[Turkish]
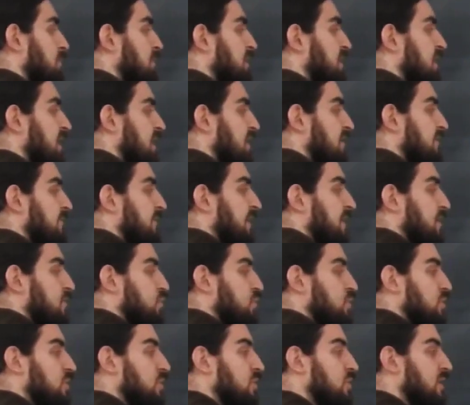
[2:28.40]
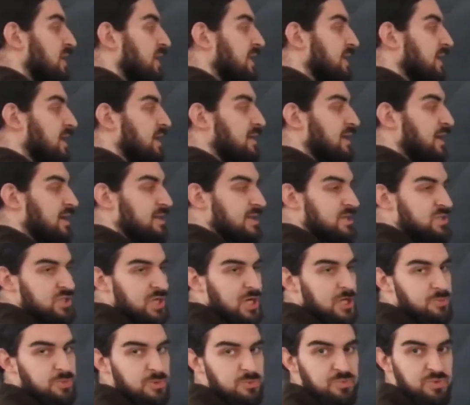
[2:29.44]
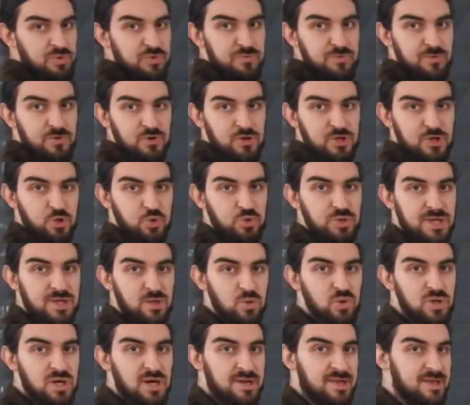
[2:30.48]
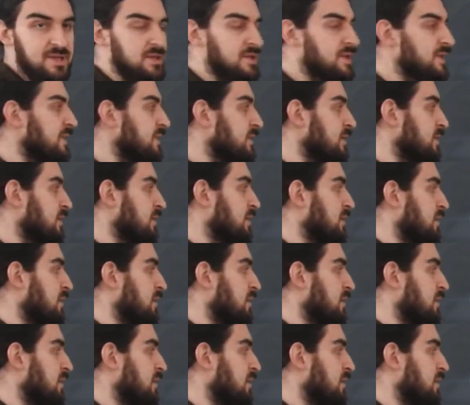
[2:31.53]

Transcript: bir tane vektörü skalerle çarpıp fonksiyona sokarsanız